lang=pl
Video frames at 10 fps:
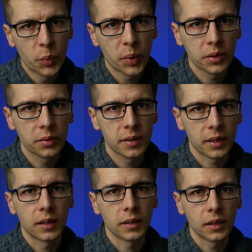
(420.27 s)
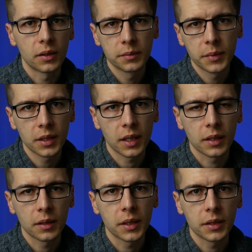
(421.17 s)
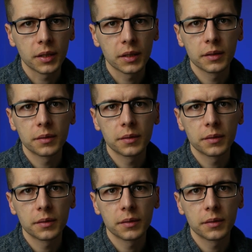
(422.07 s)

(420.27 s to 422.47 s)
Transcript: Po prostu cena tego mieszkania będzie